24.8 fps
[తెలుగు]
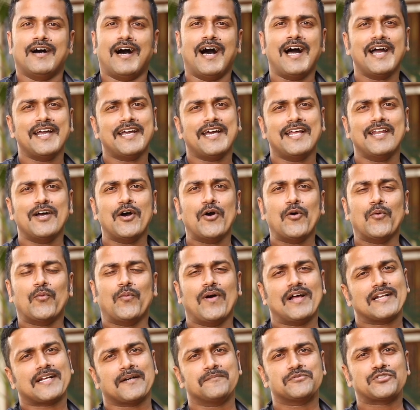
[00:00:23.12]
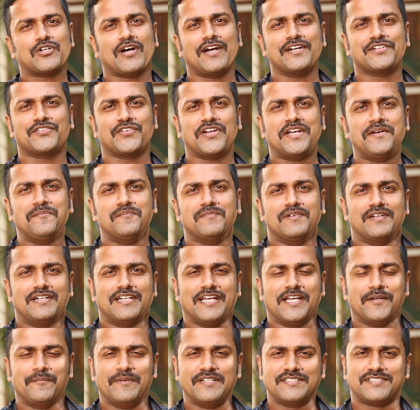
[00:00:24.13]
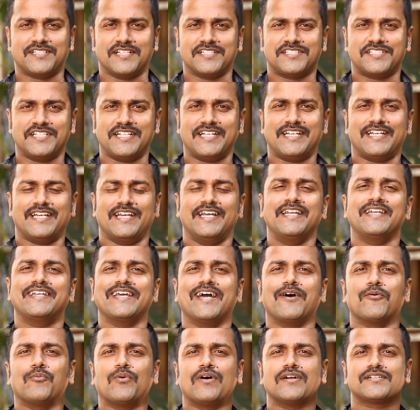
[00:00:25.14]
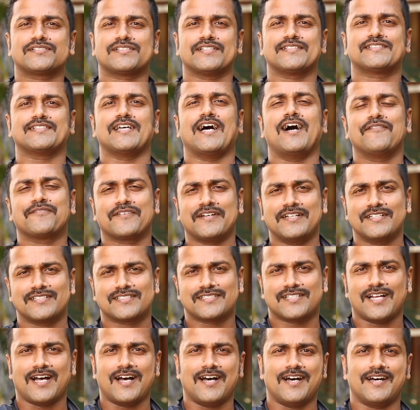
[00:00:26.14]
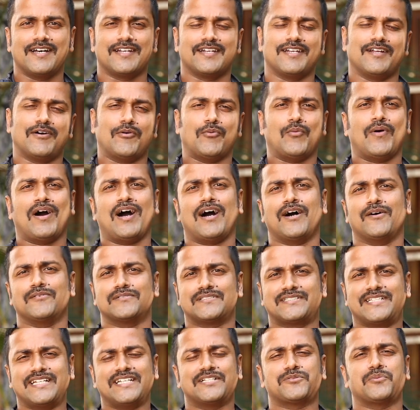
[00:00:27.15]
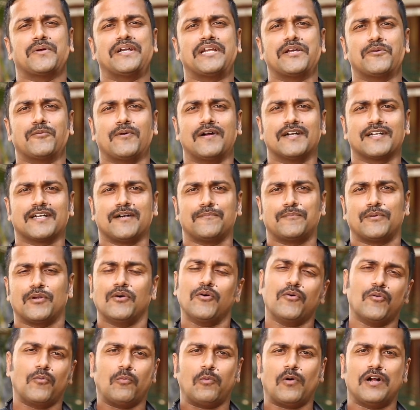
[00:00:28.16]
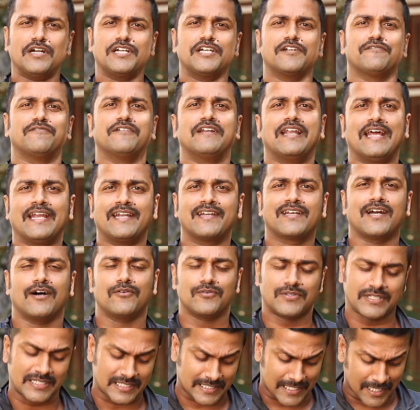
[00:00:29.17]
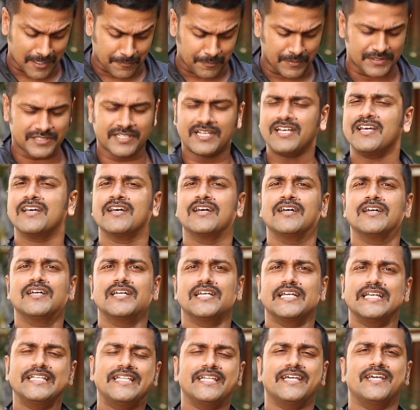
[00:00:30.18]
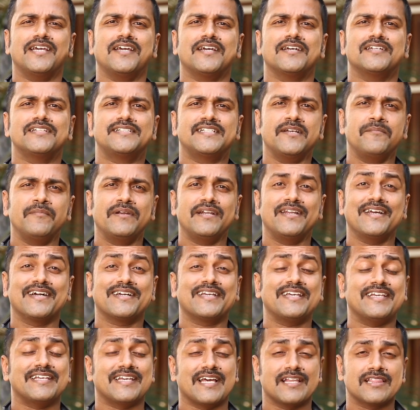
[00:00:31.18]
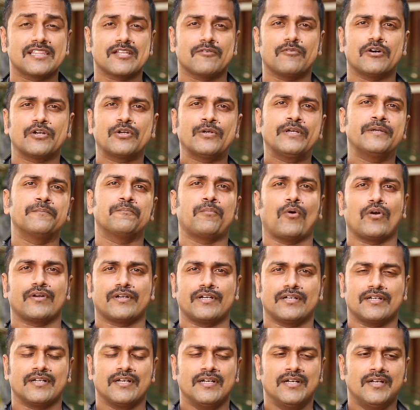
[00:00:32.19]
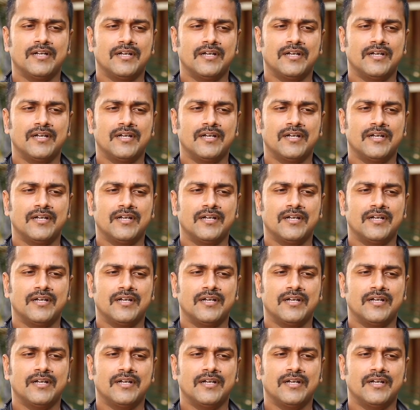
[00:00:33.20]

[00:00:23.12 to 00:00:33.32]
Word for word: హాయ్ హలో వెల్కమ్ టు ఐ డ్రీమ్ నేను మీ శశి ఇండియా వర్సెస్ ఆఫ్ఘనిస్తాన్ వావ్ టీ ట్వంటీ వరల్డ్ కప్లో వండర్ఫుల్ ఎన్కౌంటర్ కాకపోతే ఇది టీమిండియాకి ఎంతవరకు ఇంపార్టెంట్